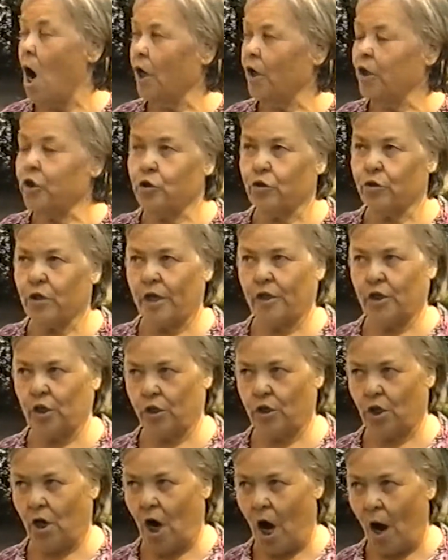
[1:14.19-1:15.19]
ищет
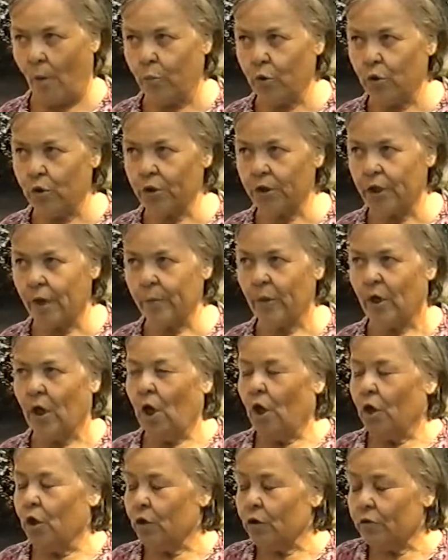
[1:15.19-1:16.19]
какие-то ампулы там,
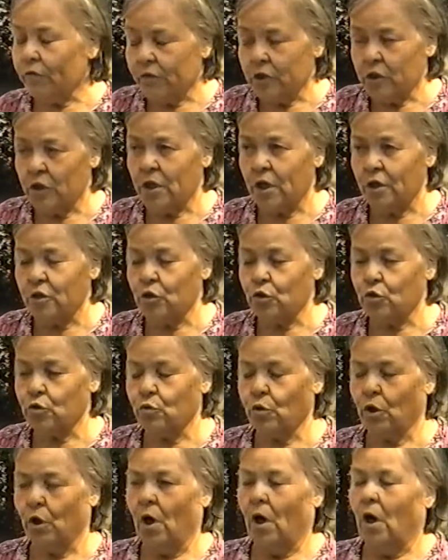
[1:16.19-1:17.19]
и вы знаете,
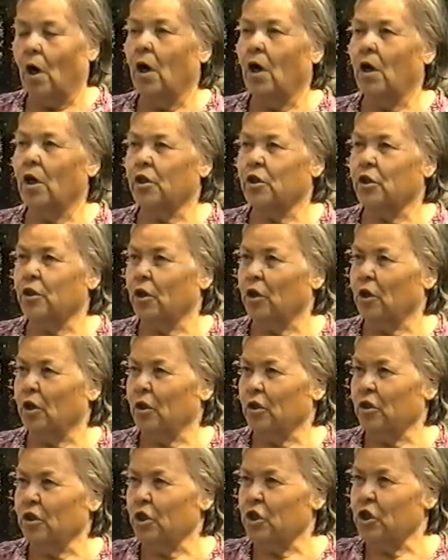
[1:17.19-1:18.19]
что
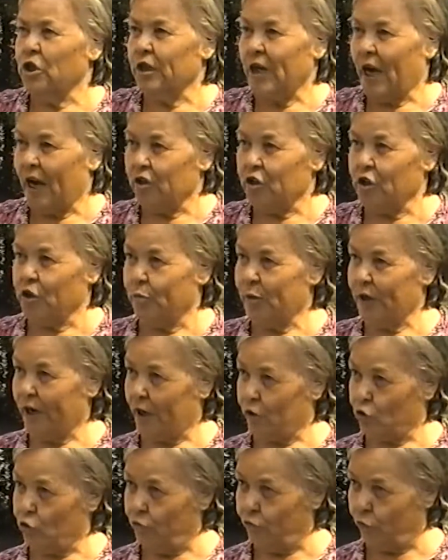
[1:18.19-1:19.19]
это начинает,
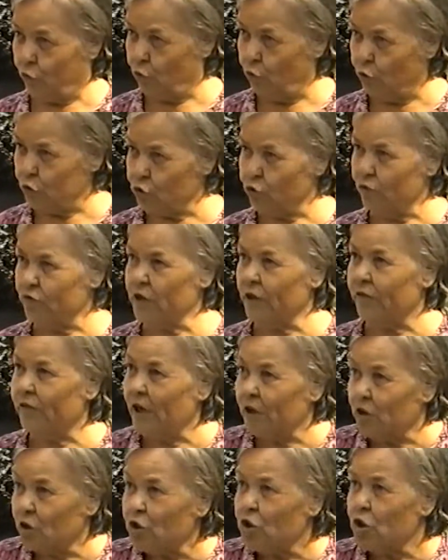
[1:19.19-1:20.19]
собирает и в кучу
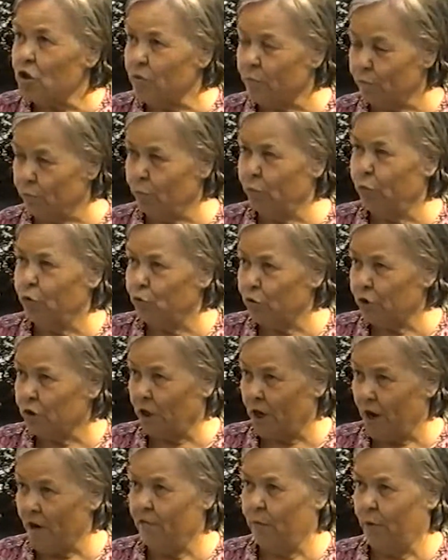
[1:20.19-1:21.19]
взрывает, это же будут
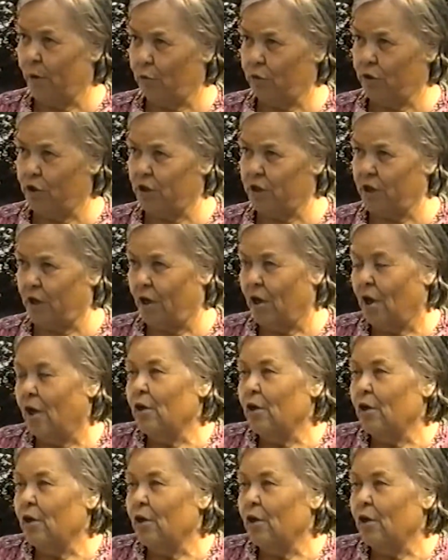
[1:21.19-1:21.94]
травмы у детей.